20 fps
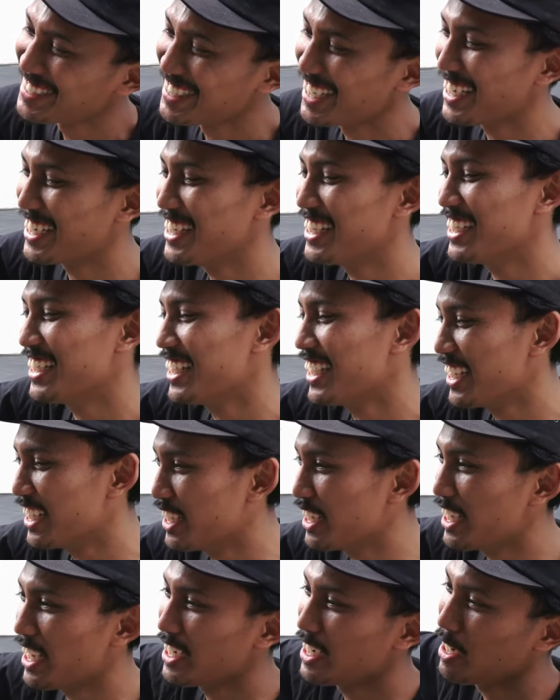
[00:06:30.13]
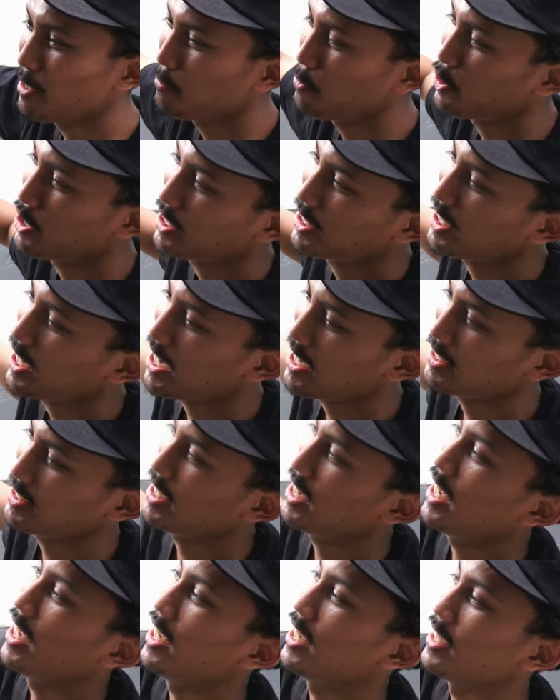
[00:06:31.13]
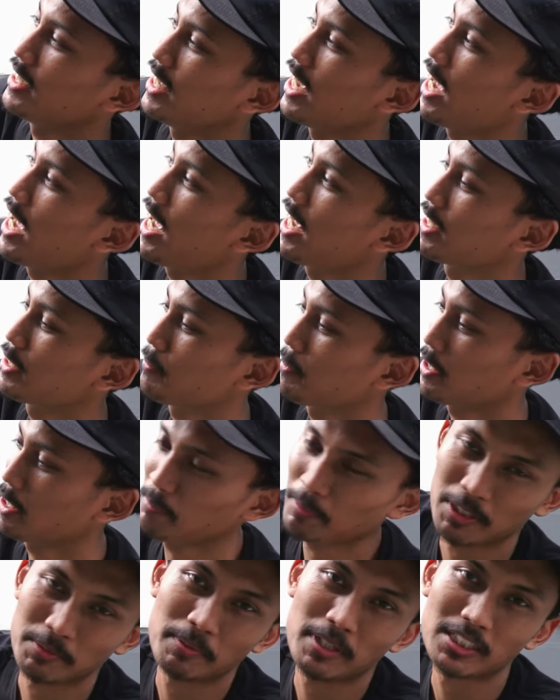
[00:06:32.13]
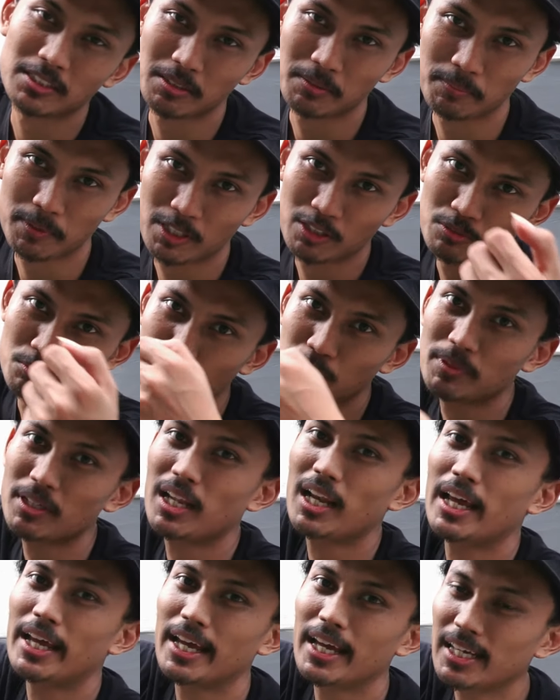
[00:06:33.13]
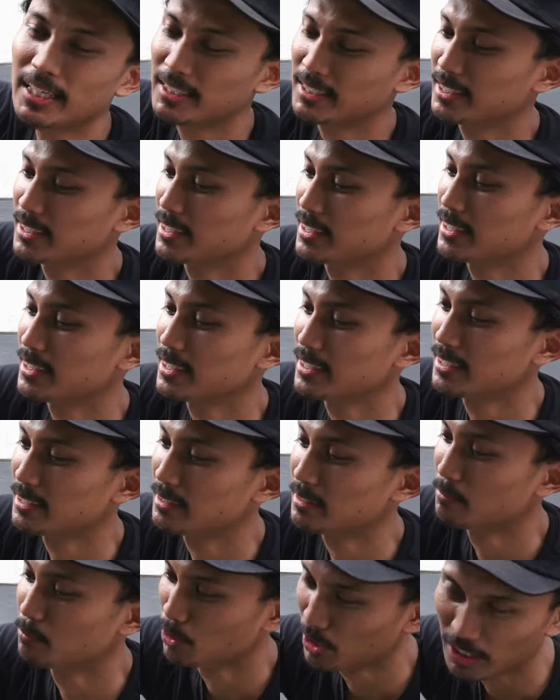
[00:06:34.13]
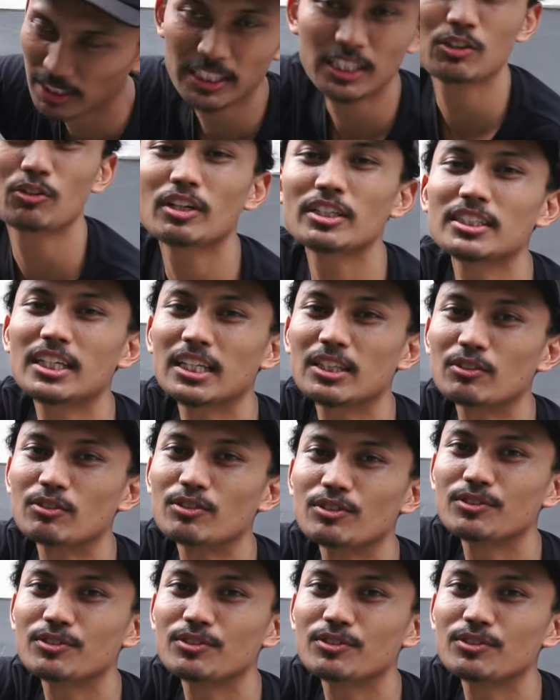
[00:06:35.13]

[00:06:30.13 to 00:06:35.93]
jadi ini adalah bodi tengahnya ya seperti Vespa Stream pada umumnya lah ya mungkin gitu aja